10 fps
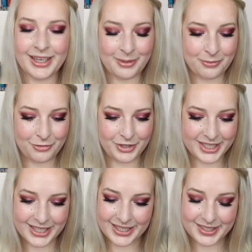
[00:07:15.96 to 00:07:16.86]
werden im
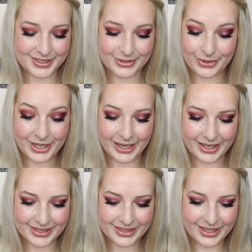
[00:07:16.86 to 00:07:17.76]
Winter. Das ist so
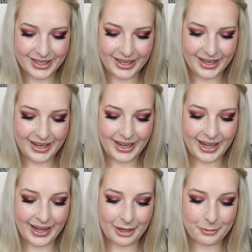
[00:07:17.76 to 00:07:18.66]
krass.
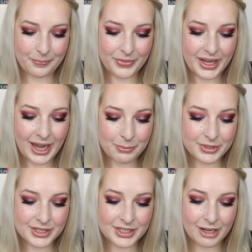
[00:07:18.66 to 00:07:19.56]
Ähm,
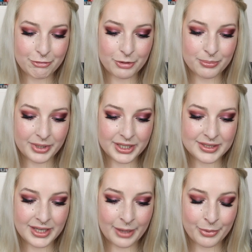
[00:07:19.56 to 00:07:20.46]
abgesehen davon bringen
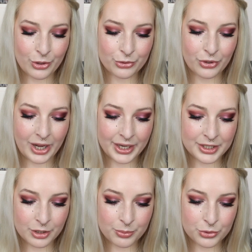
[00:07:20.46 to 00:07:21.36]
sie aber auch noch
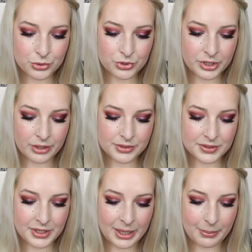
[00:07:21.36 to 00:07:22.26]
andere Produkte raus,
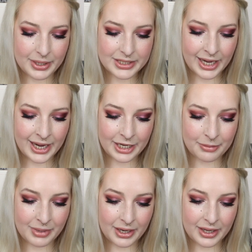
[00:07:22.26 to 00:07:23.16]
nämlich
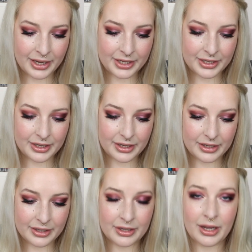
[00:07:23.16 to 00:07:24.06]
einmal
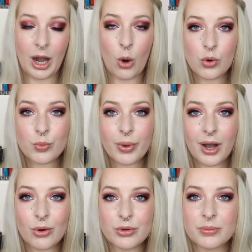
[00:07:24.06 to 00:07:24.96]
einen äh,
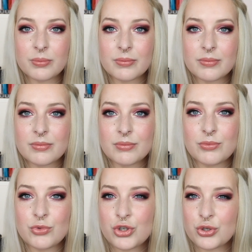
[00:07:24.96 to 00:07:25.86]

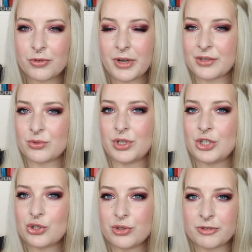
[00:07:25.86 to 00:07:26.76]
Augenbrauenstift, also
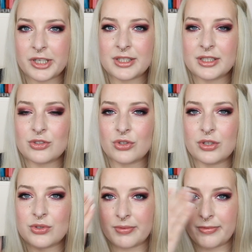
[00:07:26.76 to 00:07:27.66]
nicht Stift an sich,
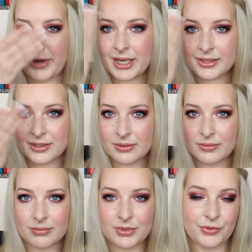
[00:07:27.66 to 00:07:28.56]
sondern so ein Wachs,
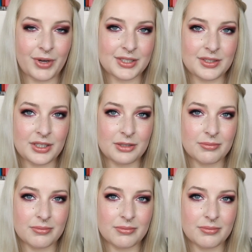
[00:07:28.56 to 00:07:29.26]
quasi